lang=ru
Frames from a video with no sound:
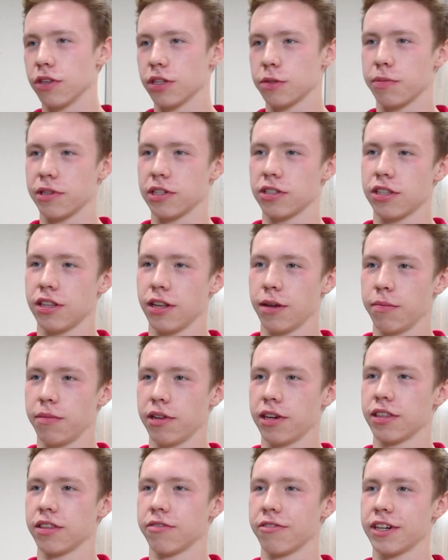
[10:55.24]
У нас произошла
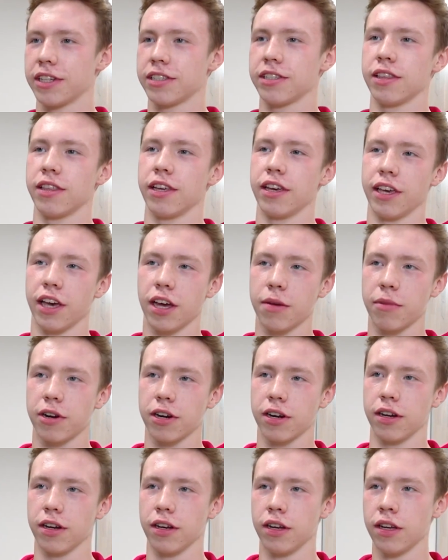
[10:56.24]
благотворительная
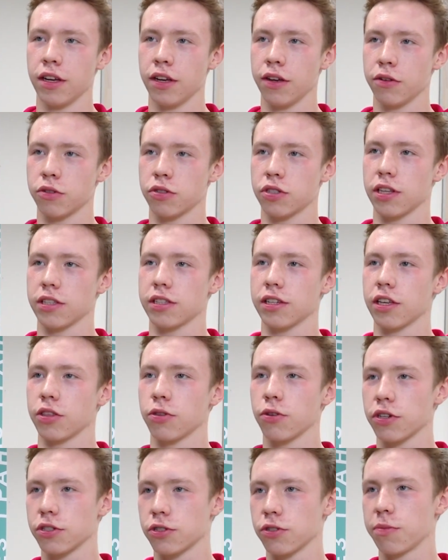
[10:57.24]
ярмарка, в результате
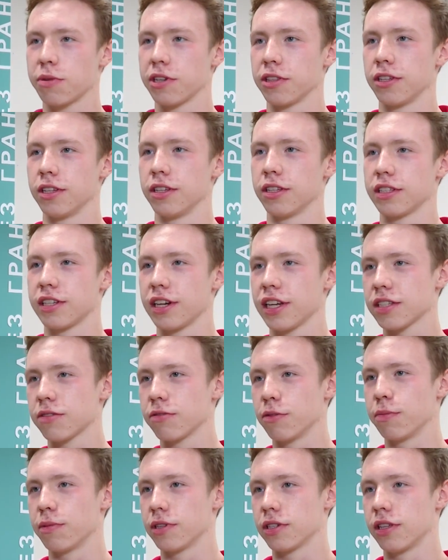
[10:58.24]
которой собранные
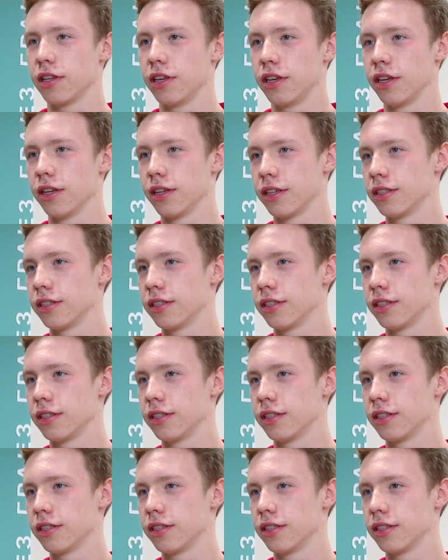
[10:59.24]
средства пошли